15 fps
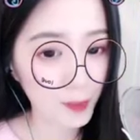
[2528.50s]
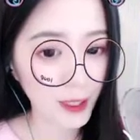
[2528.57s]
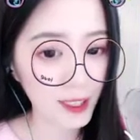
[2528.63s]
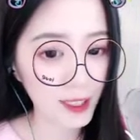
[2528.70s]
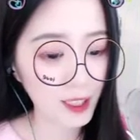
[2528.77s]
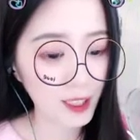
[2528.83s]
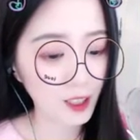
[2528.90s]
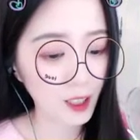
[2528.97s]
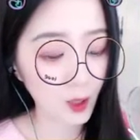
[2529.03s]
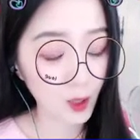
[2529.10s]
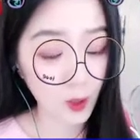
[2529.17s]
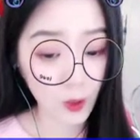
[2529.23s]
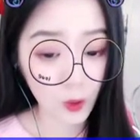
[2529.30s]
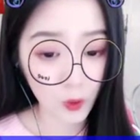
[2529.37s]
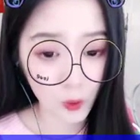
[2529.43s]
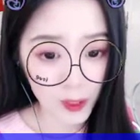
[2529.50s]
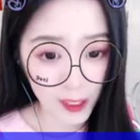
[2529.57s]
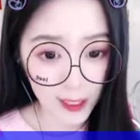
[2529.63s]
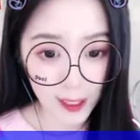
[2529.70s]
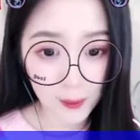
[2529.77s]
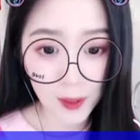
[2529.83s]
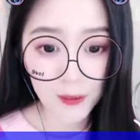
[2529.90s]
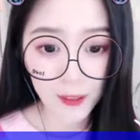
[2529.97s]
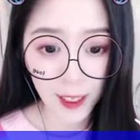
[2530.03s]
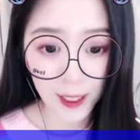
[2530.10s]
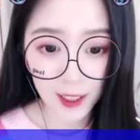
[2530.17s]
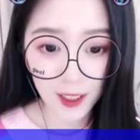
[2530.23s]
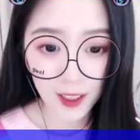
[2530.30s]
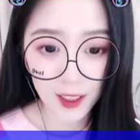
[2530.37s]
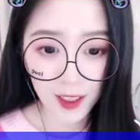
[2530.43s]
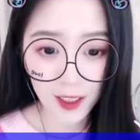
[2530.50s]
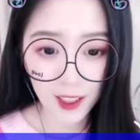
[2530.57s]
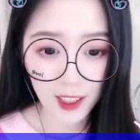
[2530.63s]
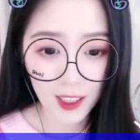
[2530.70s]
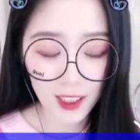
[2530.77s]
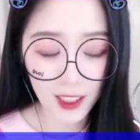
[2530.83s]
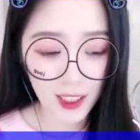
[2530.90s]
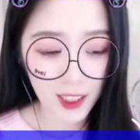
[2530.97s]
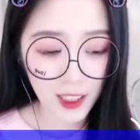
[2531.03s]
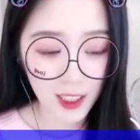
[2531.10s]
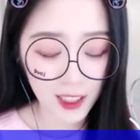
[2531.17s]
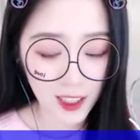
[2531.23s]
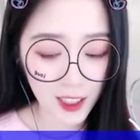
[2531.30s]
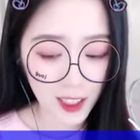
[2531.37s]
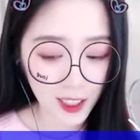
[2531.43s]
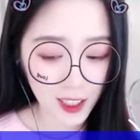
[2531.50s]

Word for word: 贵妃姐姐，是你带他来的。